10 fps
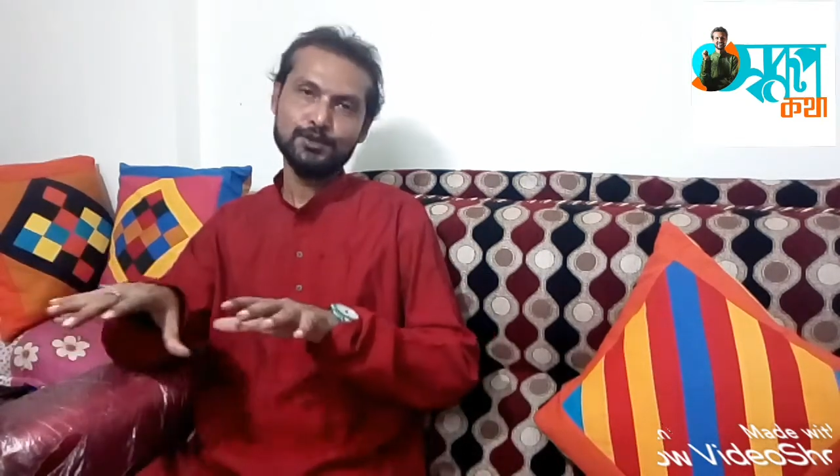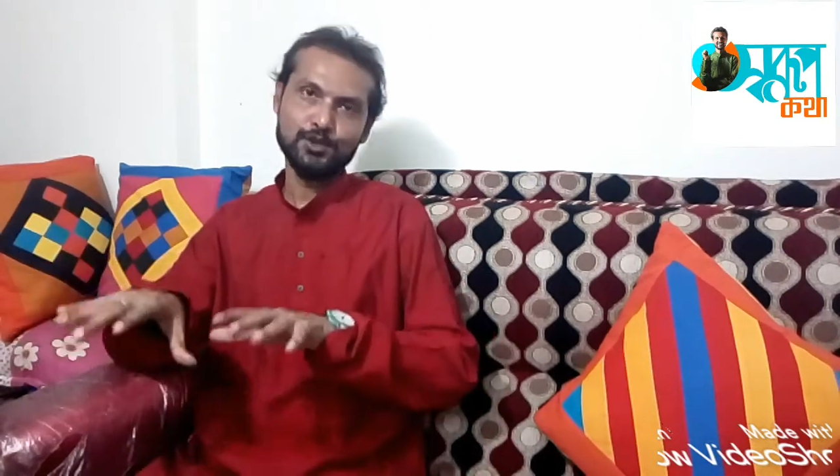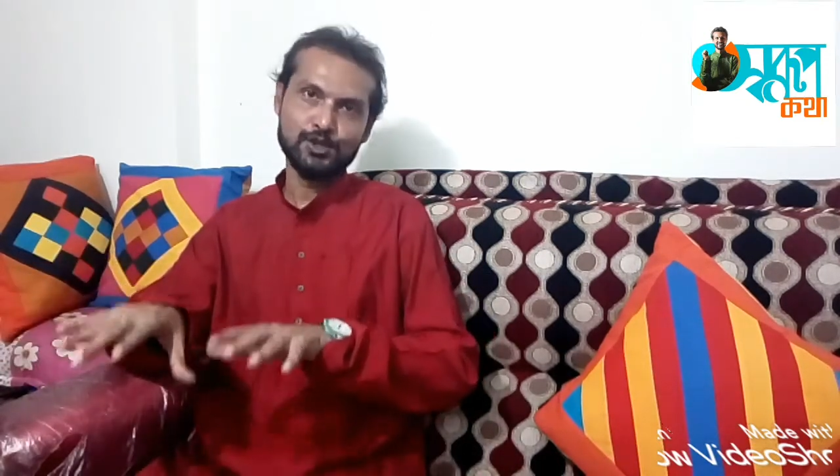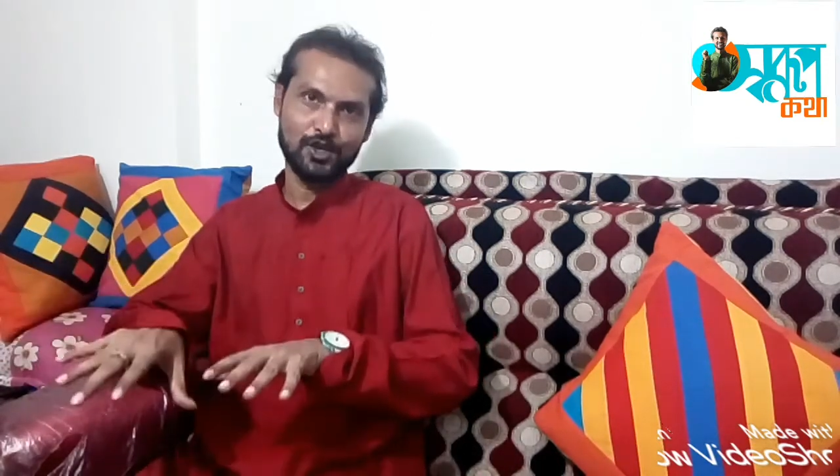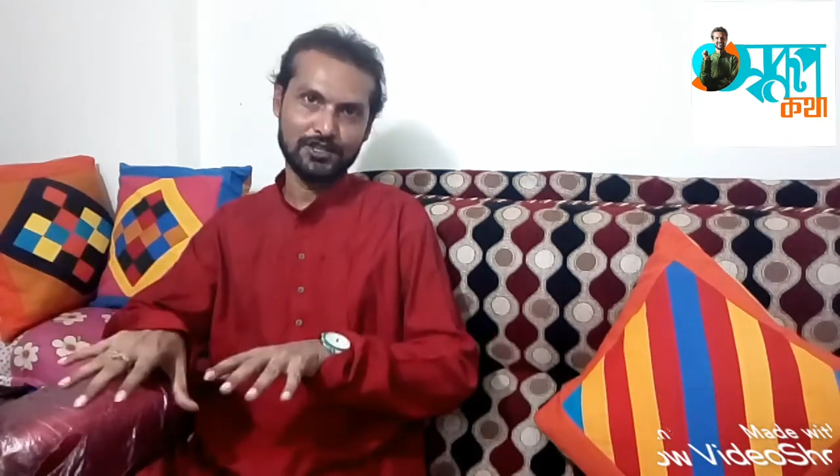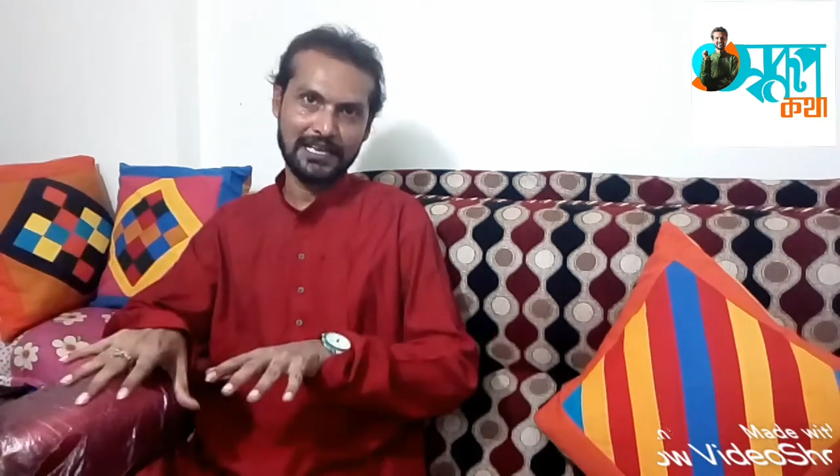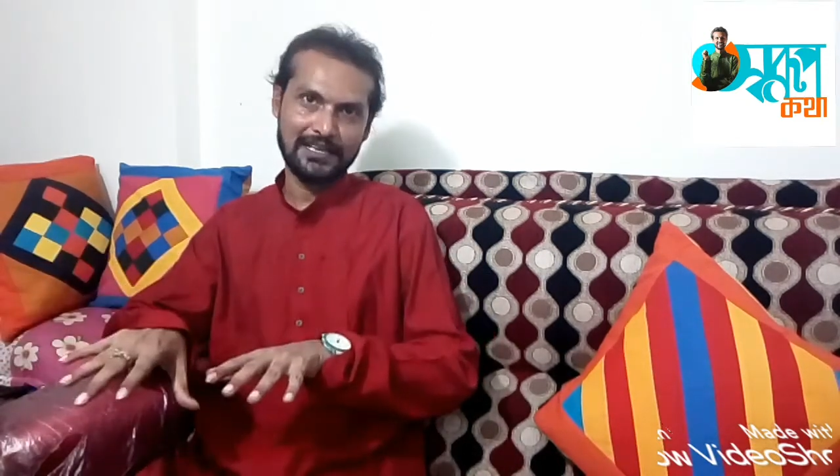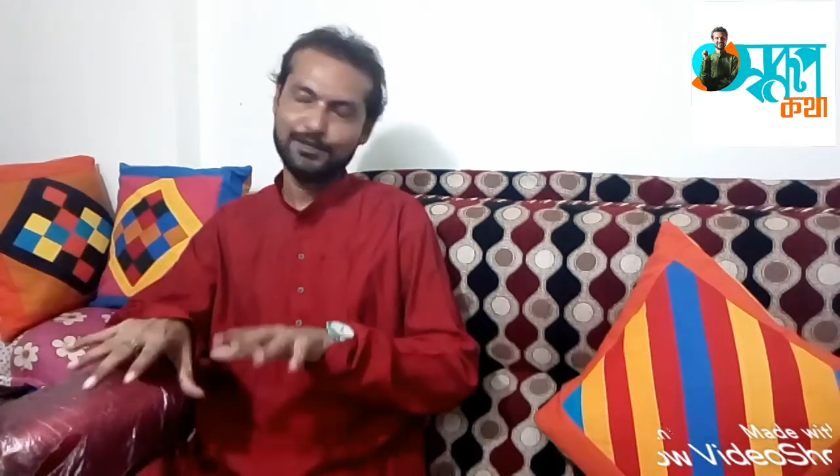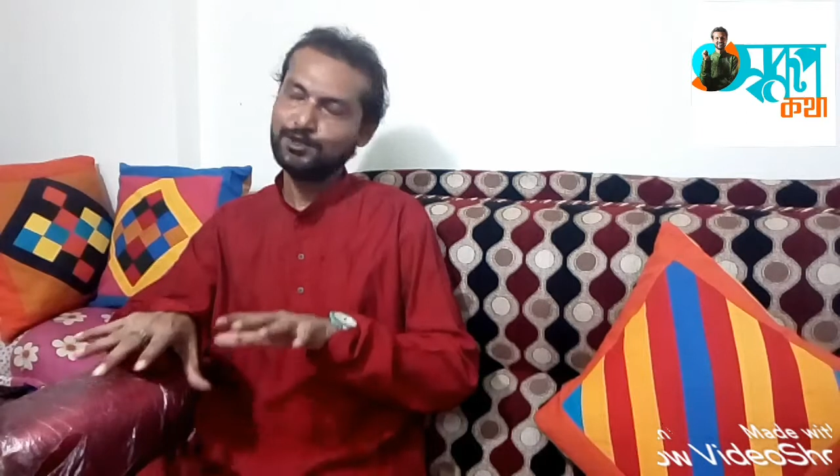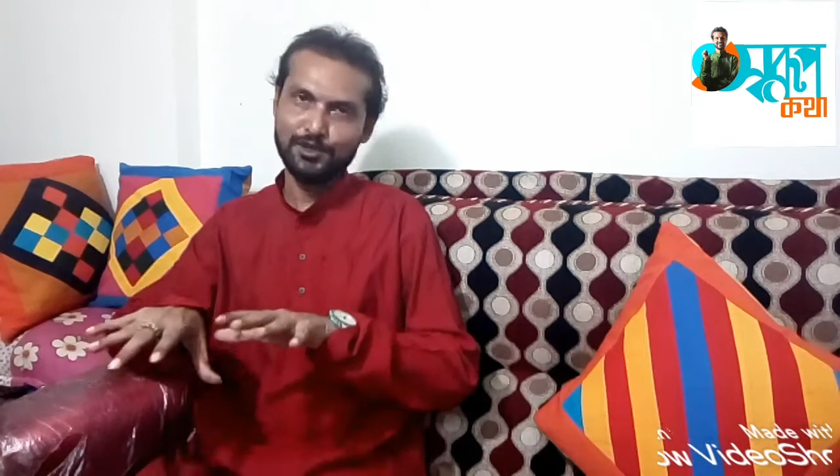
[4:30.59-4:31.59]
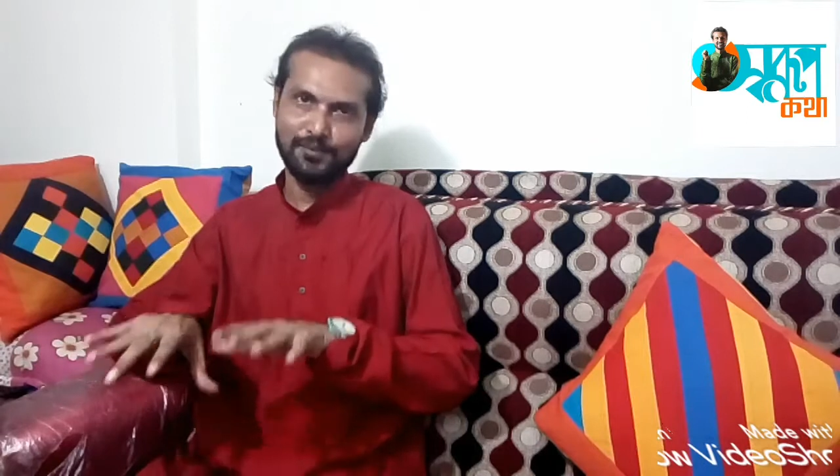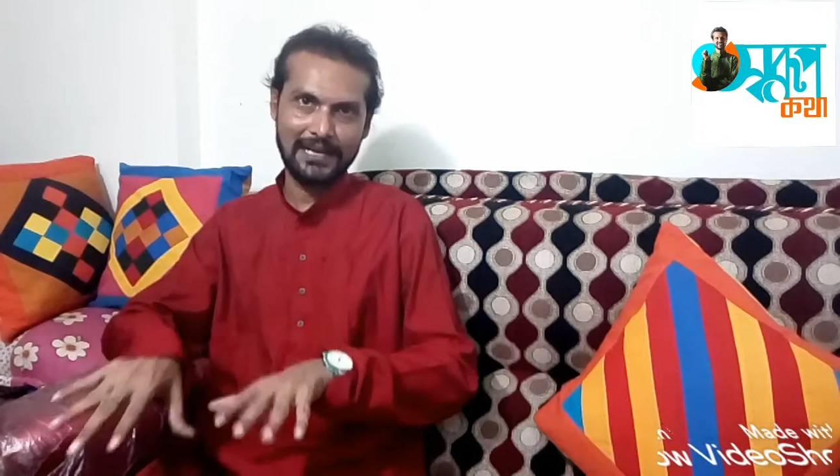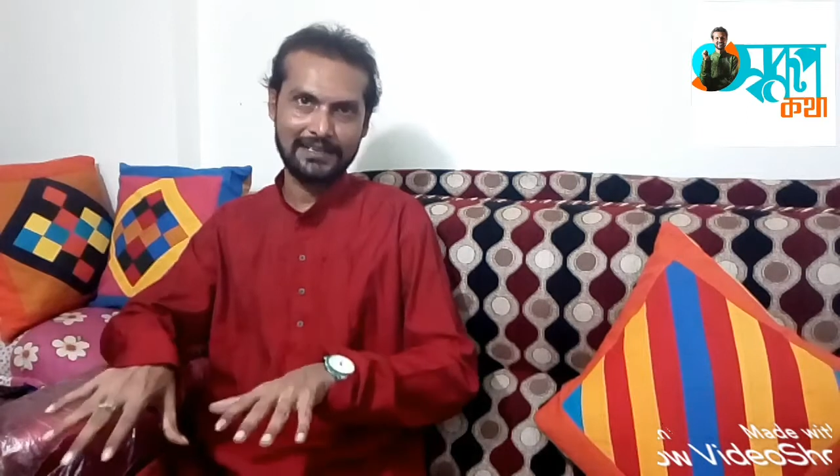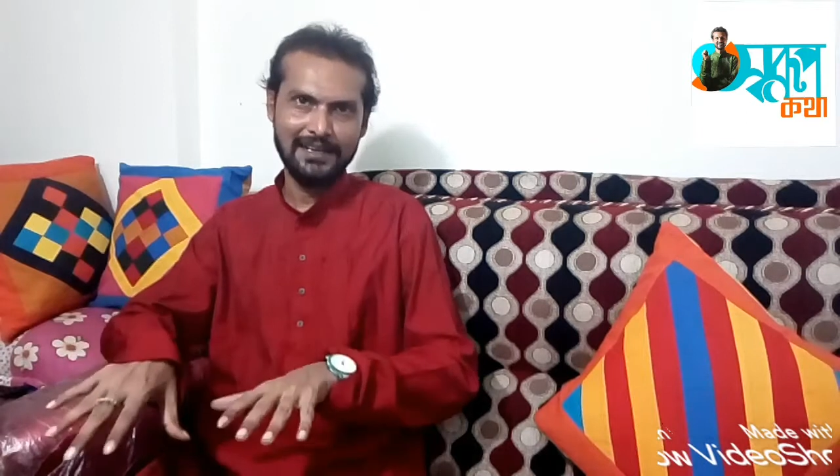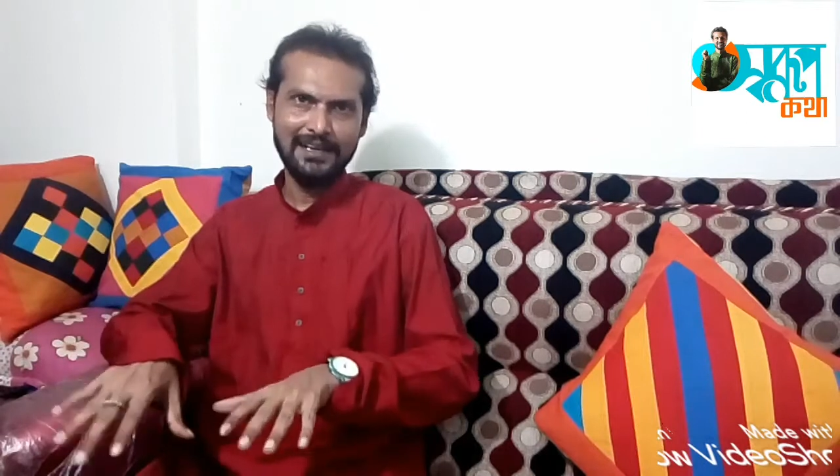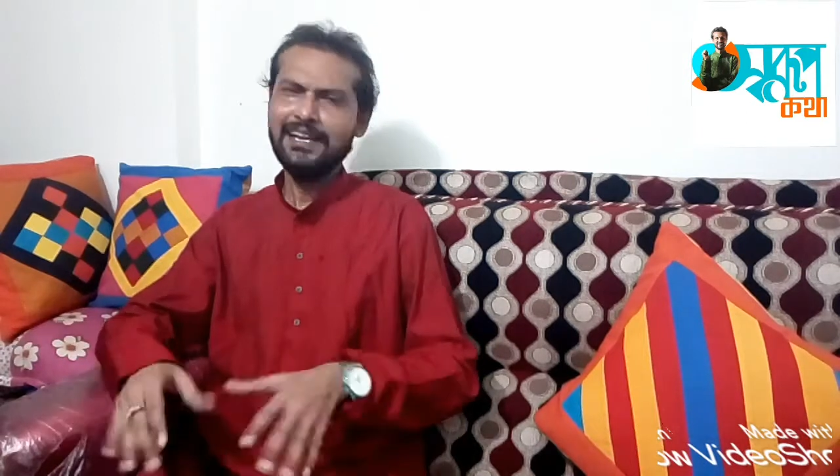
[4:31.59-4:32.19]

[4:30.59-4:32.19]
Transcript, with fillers: দুই সন্তান দুই ভাই